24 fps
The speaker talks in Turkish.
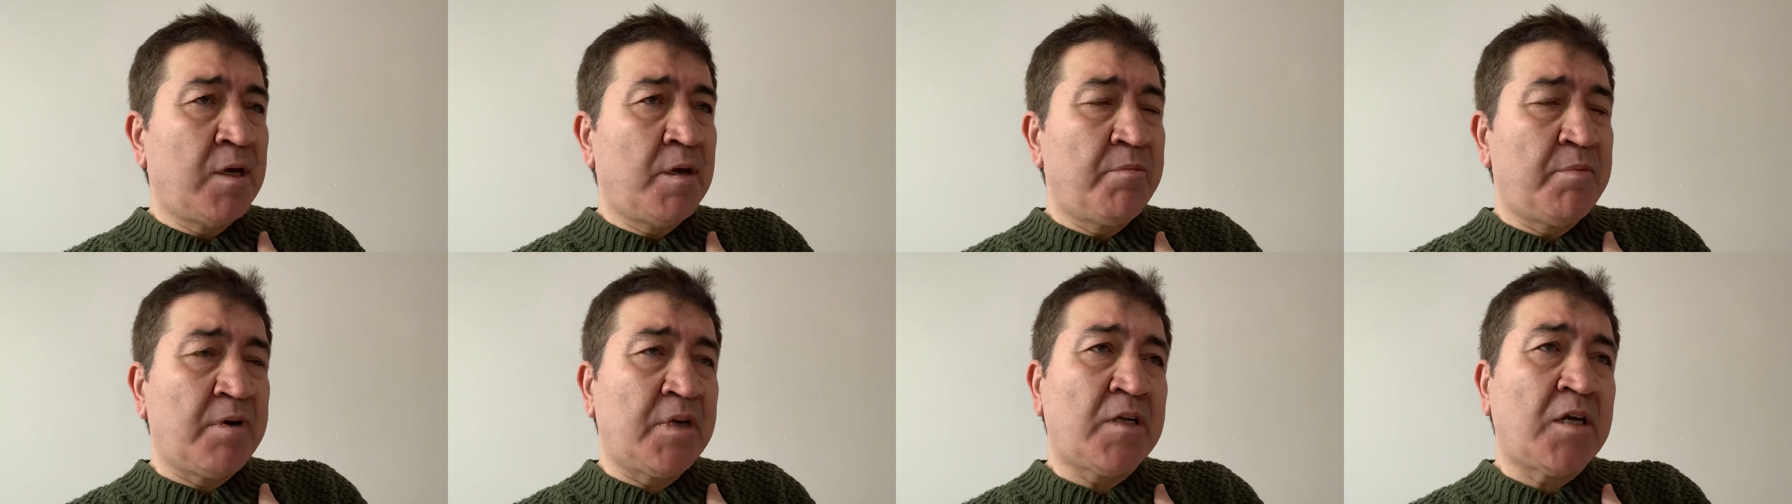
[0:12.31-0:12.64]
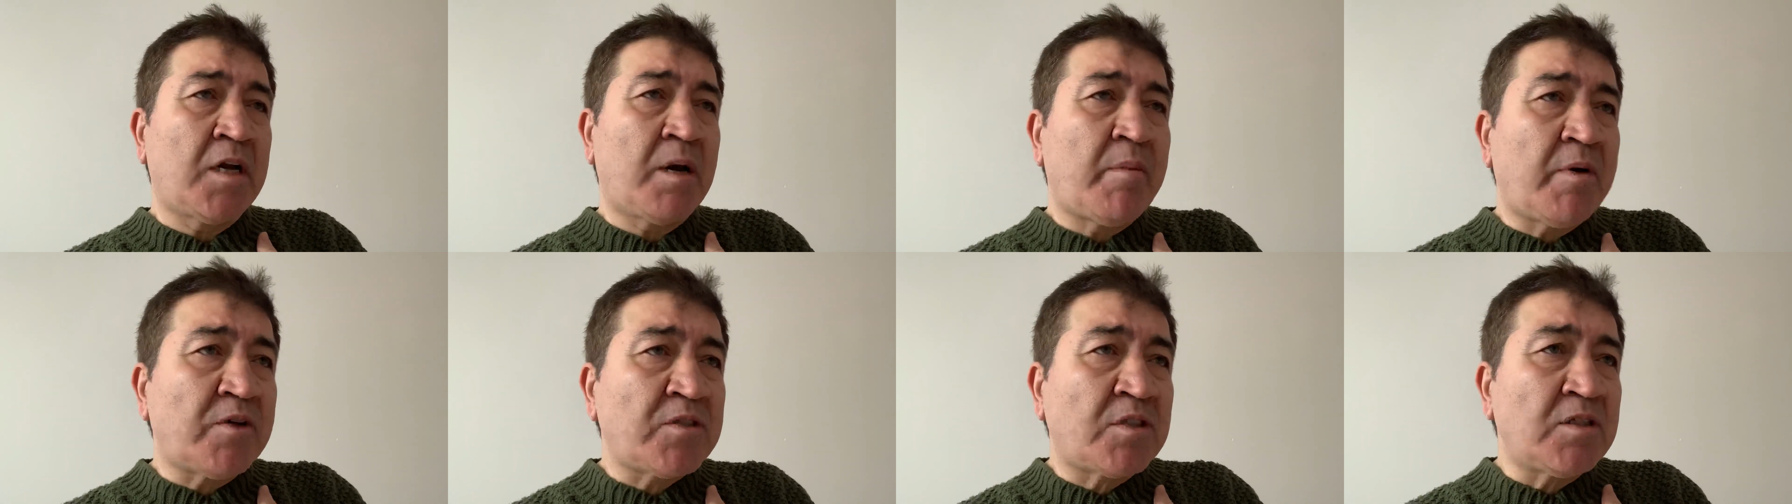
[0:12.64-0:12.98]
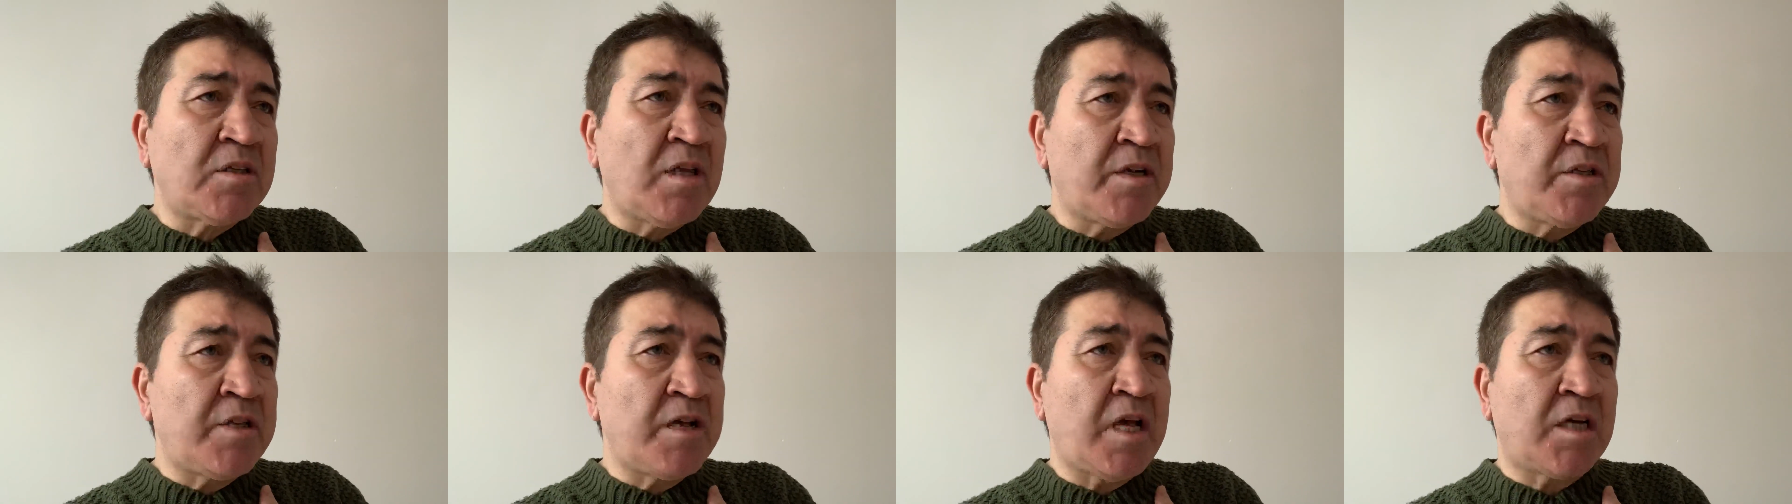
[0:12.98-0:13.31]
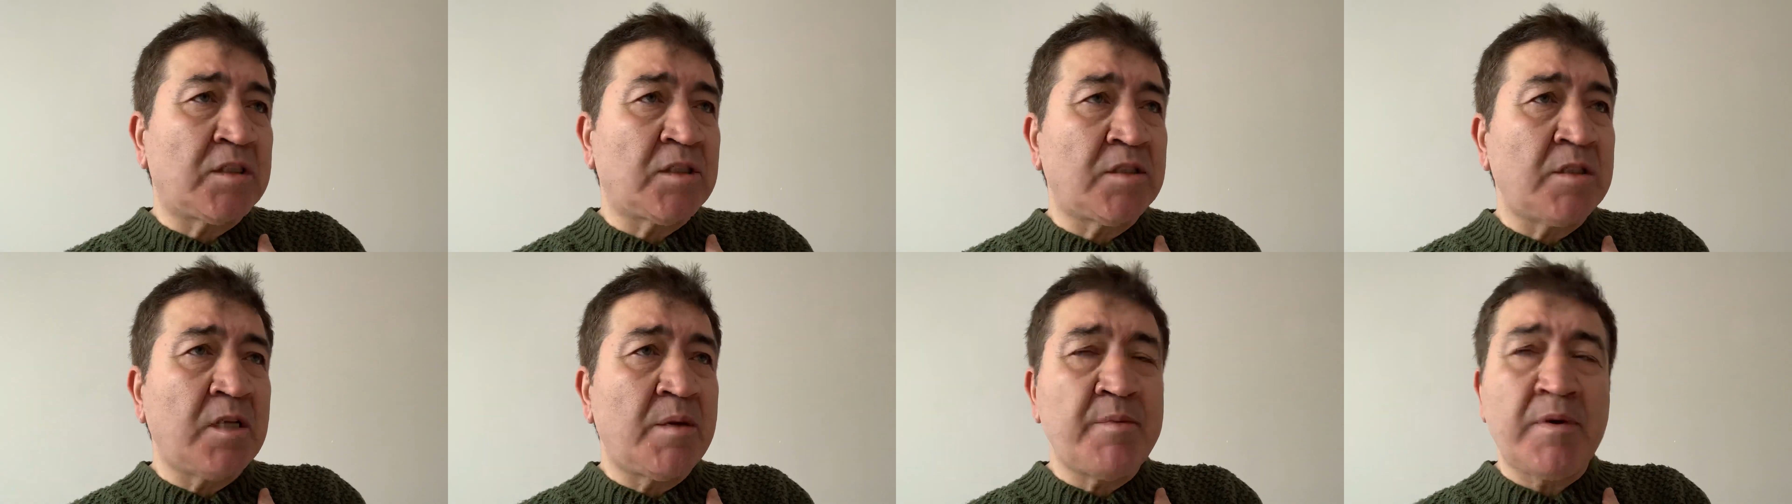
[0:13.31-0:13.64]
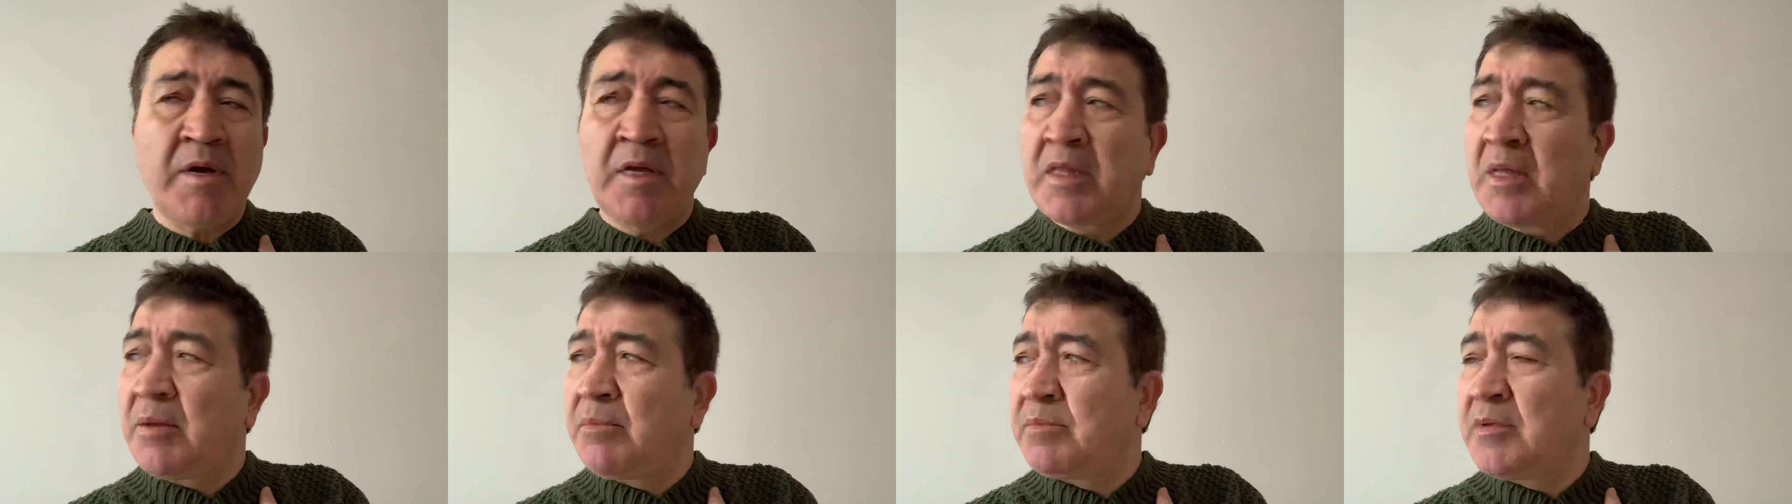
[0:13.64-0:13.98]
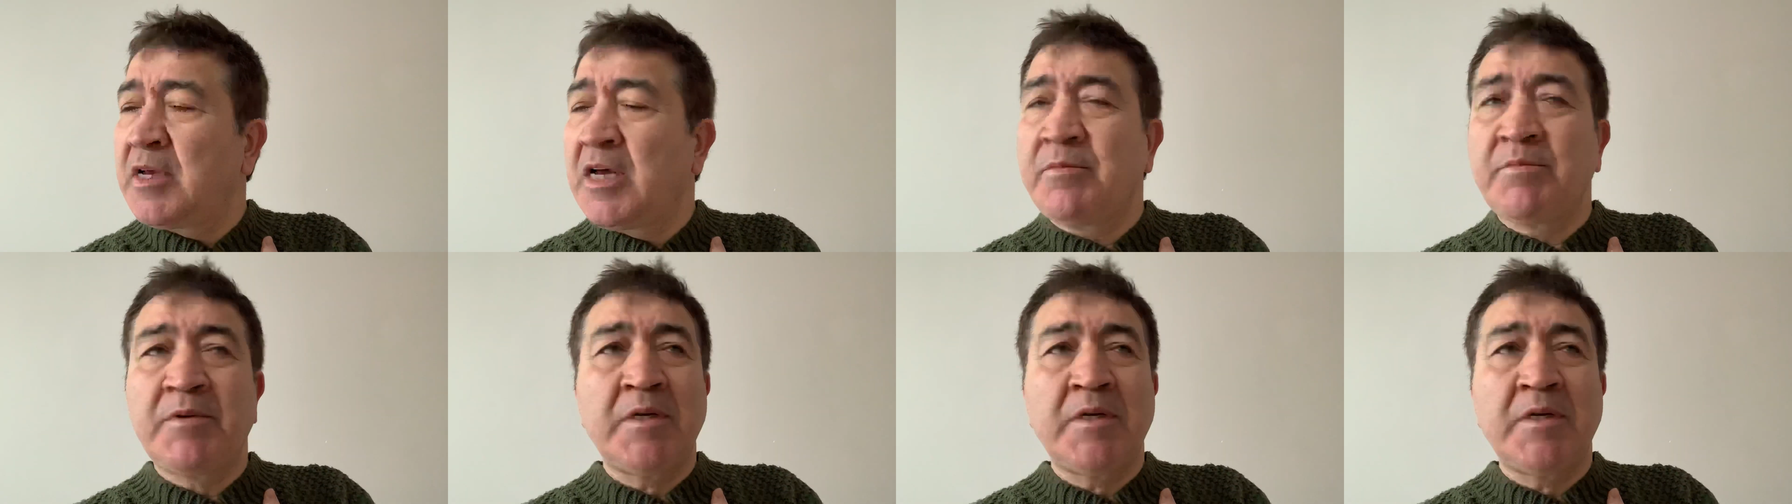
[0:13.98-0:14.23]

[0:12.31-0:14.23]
Ben namazından niyazında bir adam ya.